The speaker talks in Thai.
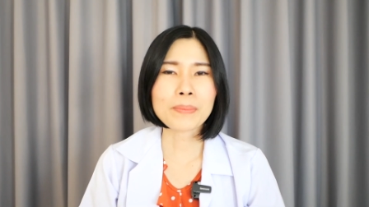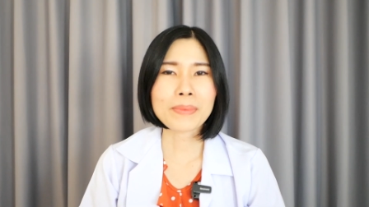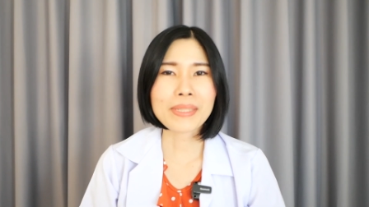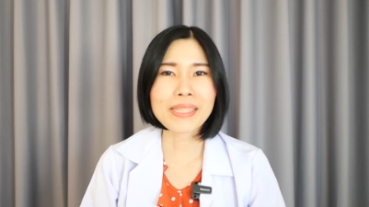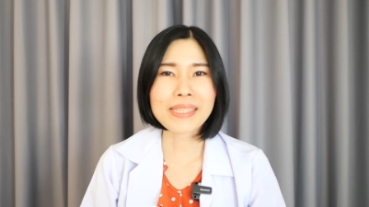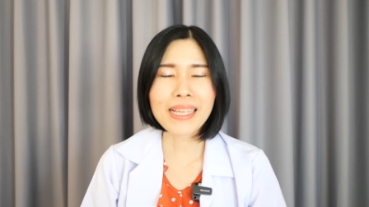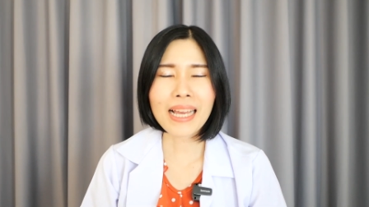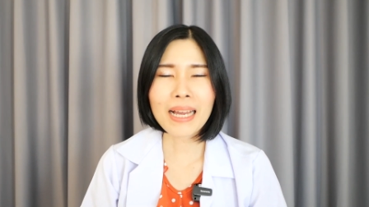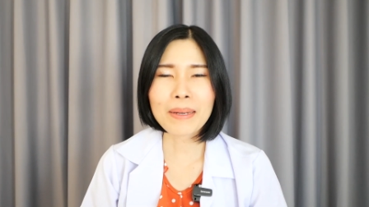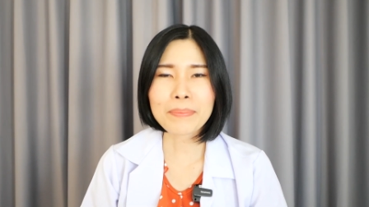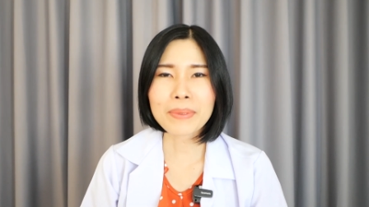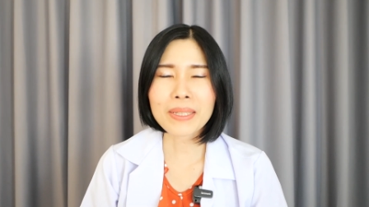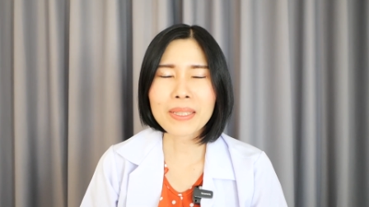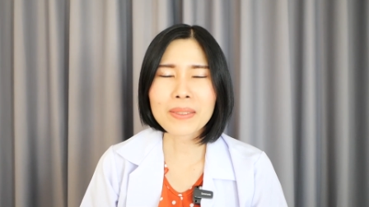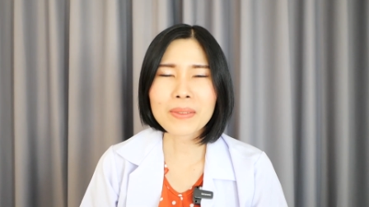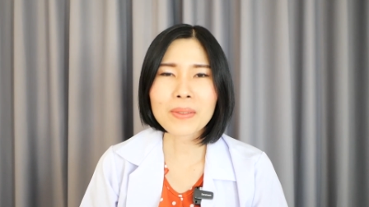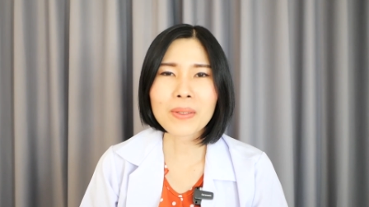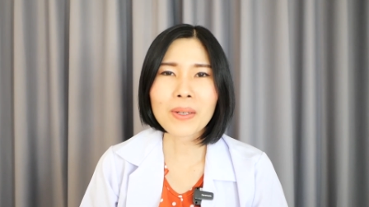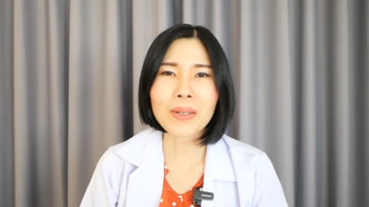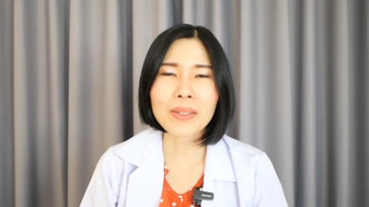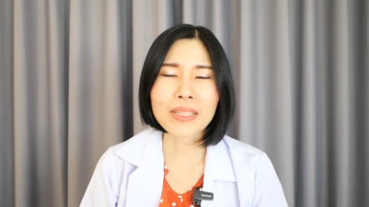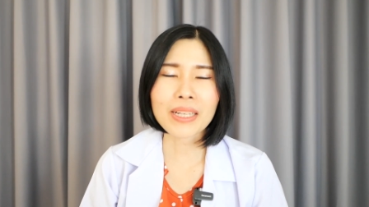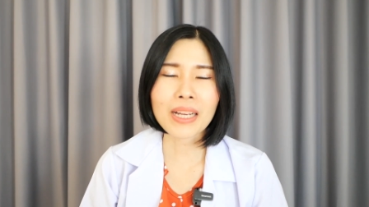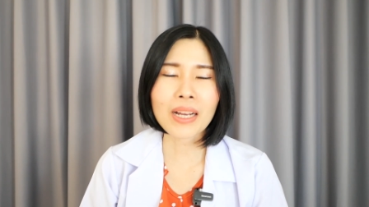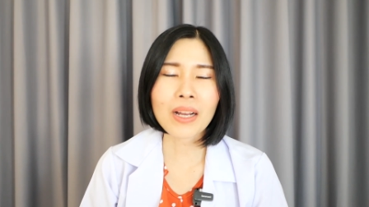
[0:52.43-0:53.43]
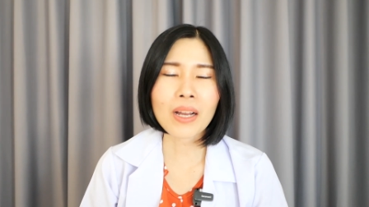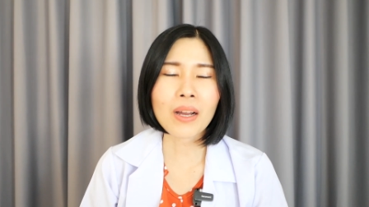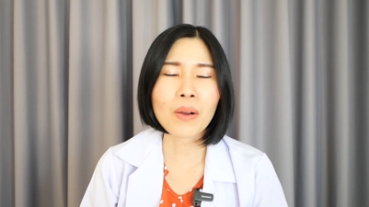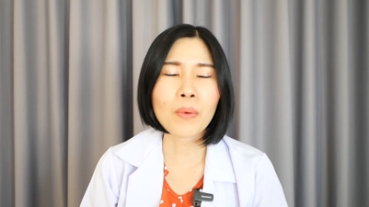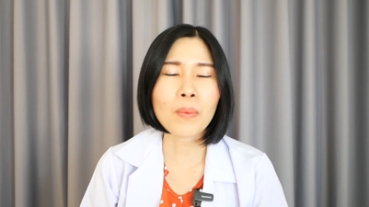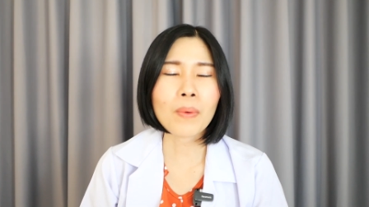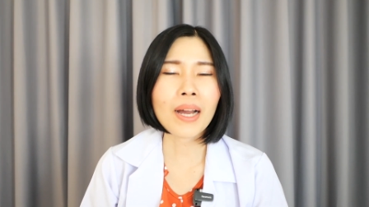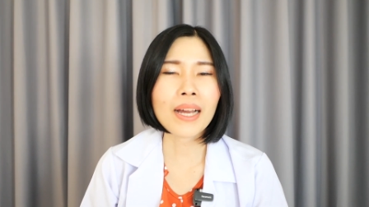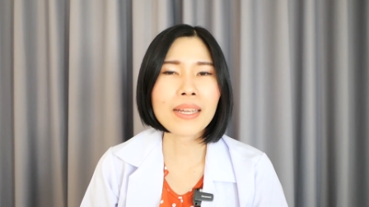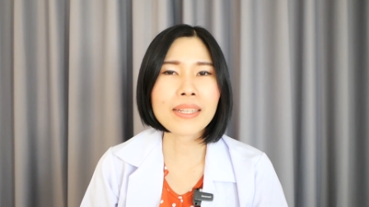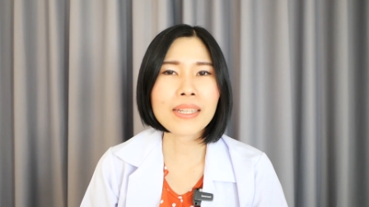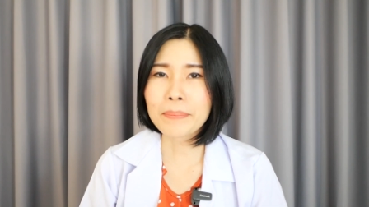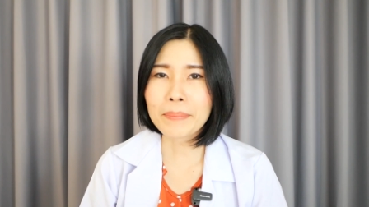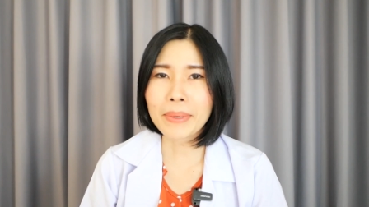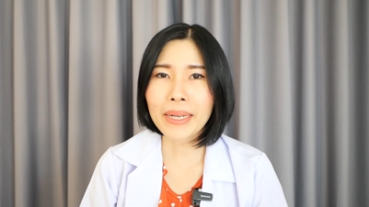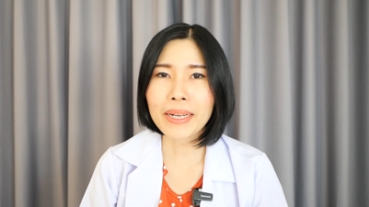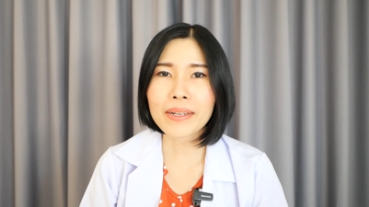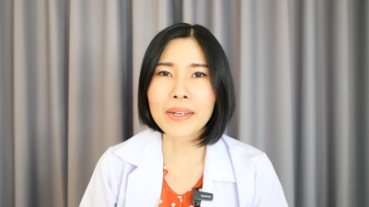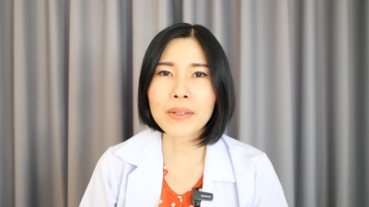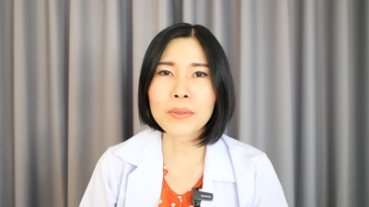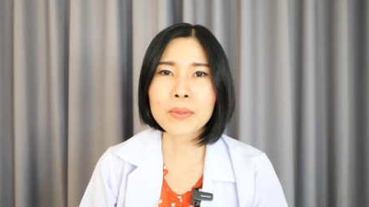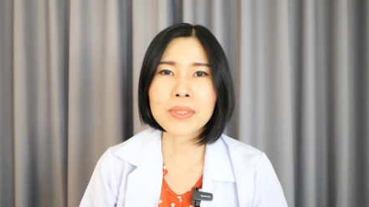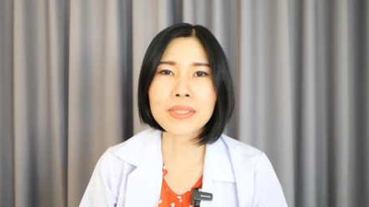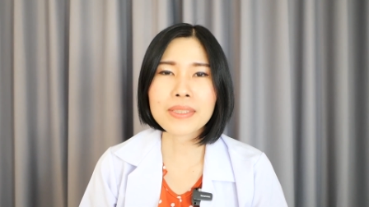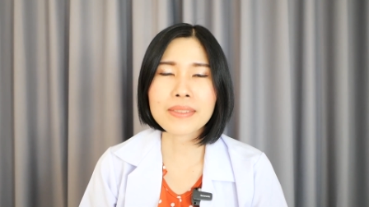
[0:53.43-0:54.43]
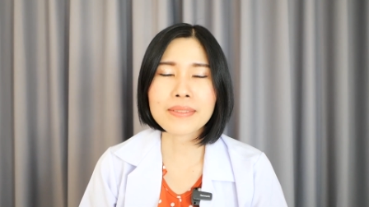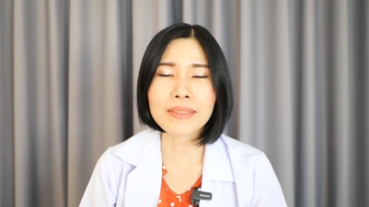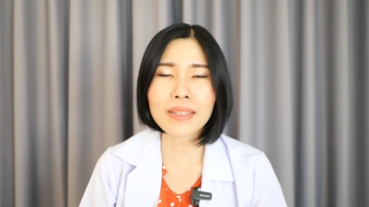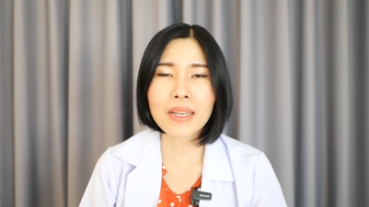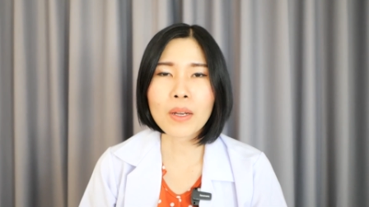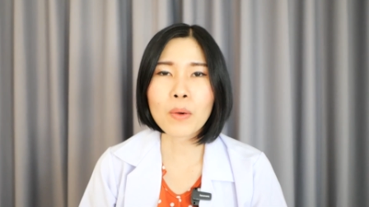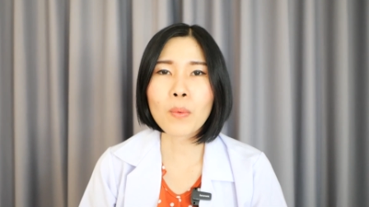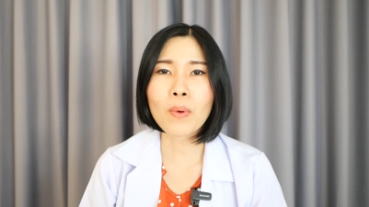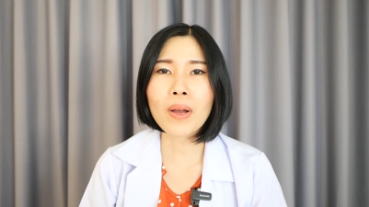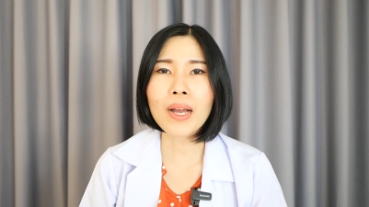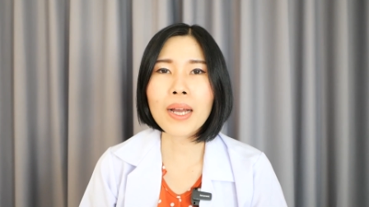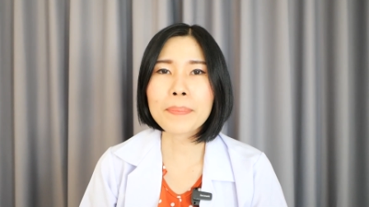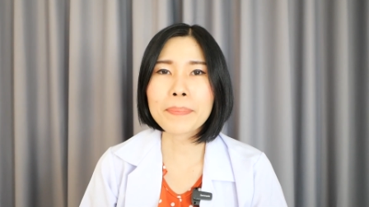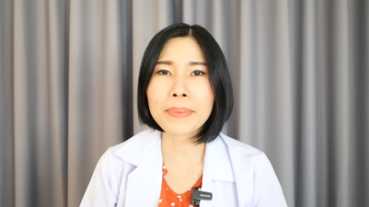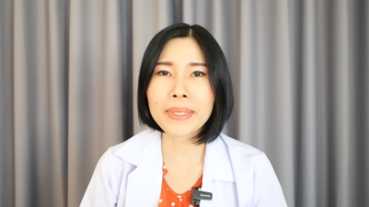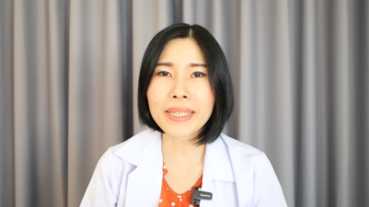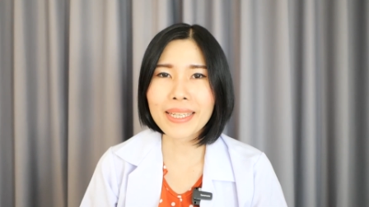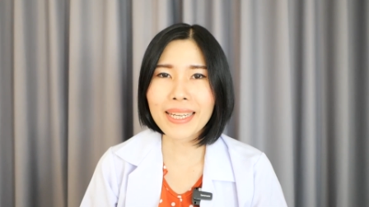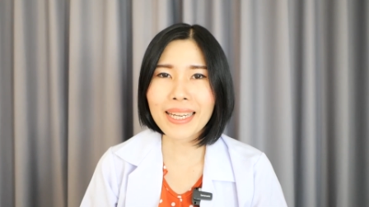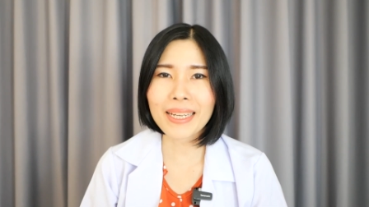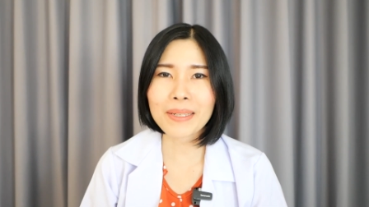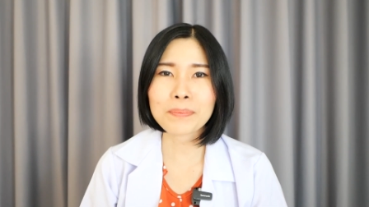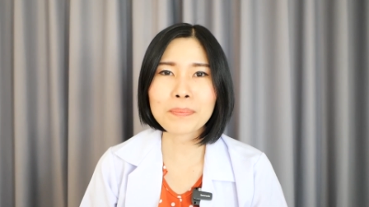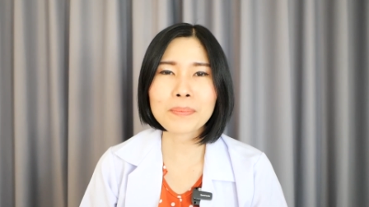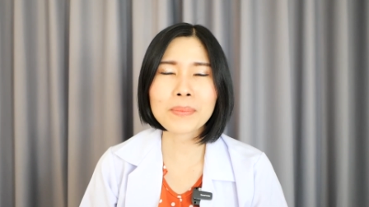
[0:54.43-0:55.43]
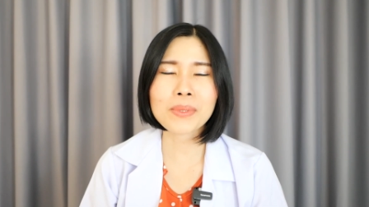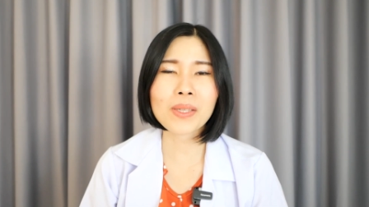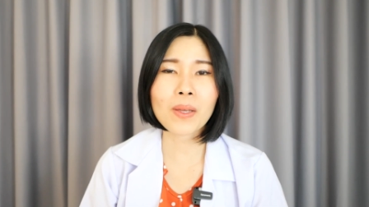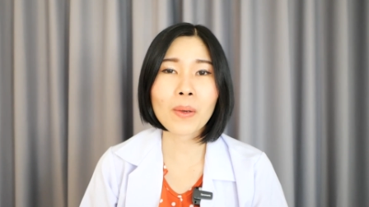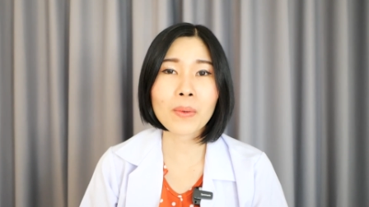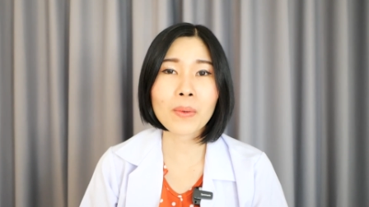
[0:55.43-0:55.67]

มาทราบกันก่อนนะคะว่าทำไมเราถึงเรียกว่า PM